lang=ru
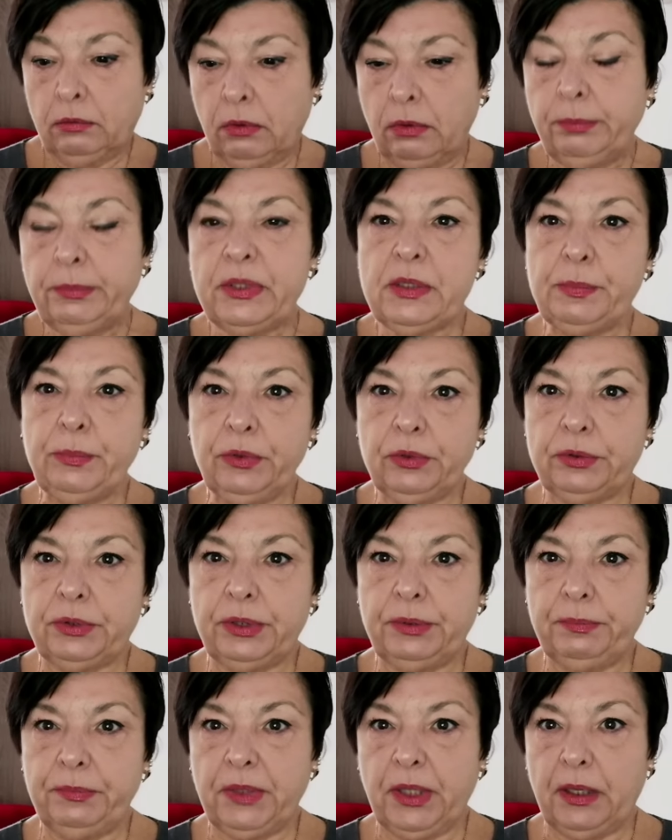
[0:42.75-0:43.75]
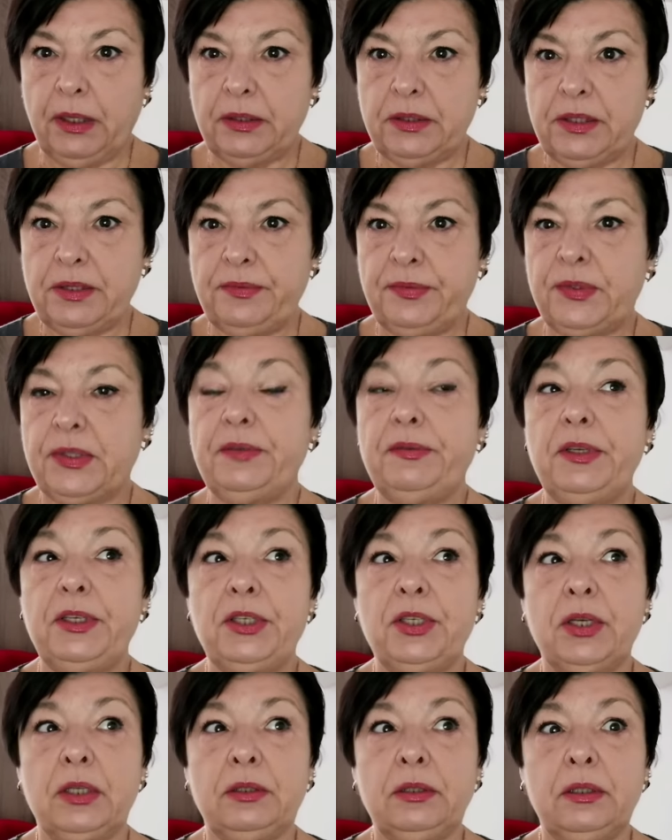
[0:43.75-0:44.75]
Но мы смотрим на эти все
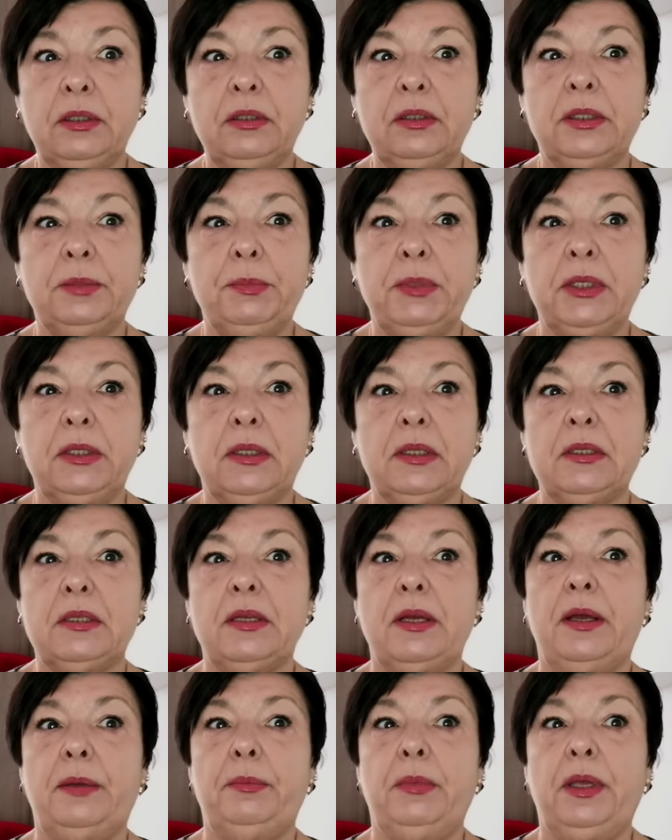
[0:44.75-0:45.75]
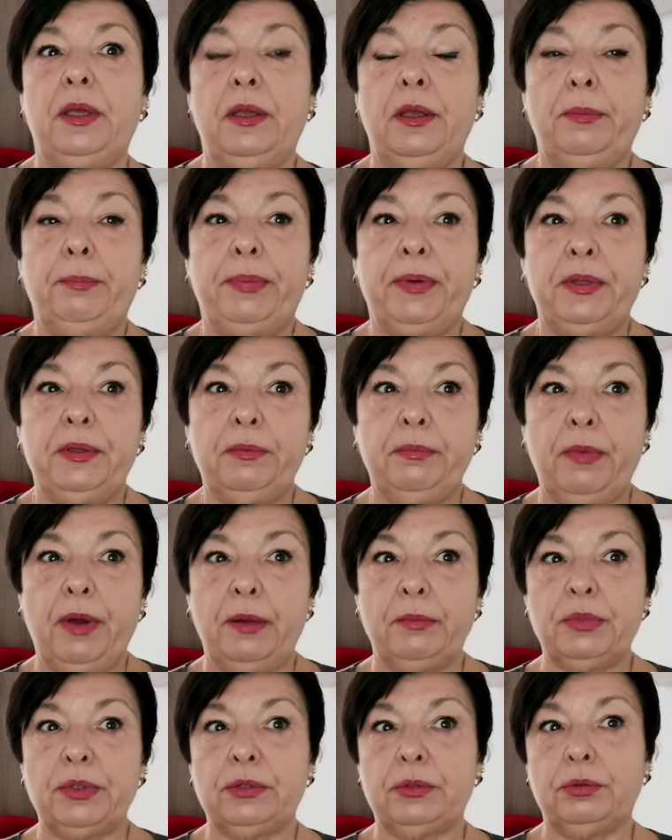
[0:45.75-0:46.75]
вещи открытыми глазами и
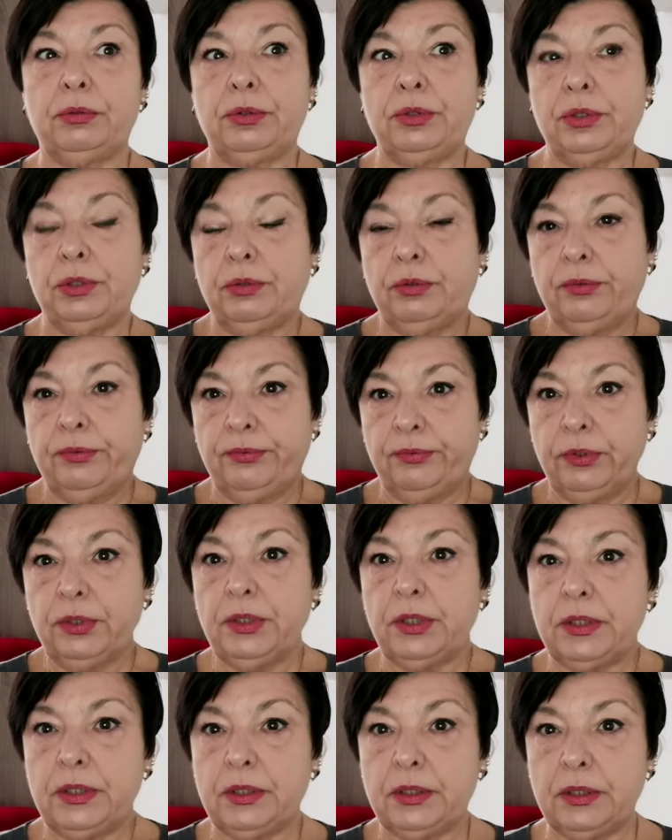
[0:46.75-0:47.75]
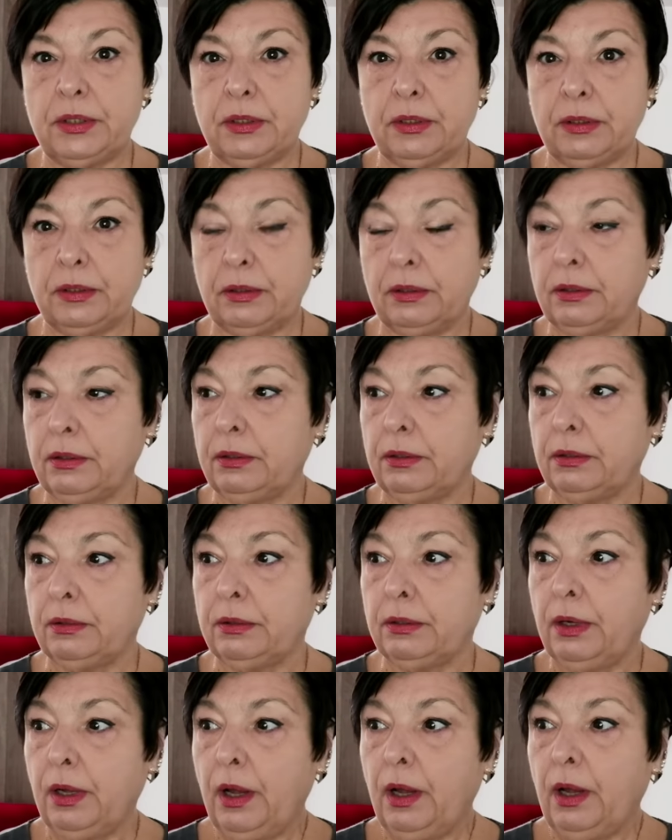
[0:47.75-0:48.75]
понимаем, что человеку в возрасте
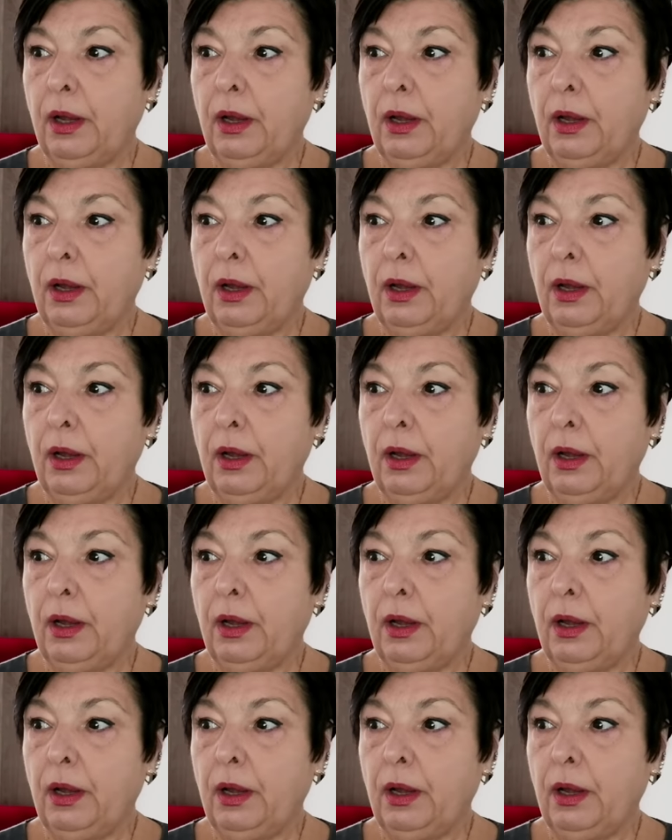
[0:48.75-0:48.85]
э,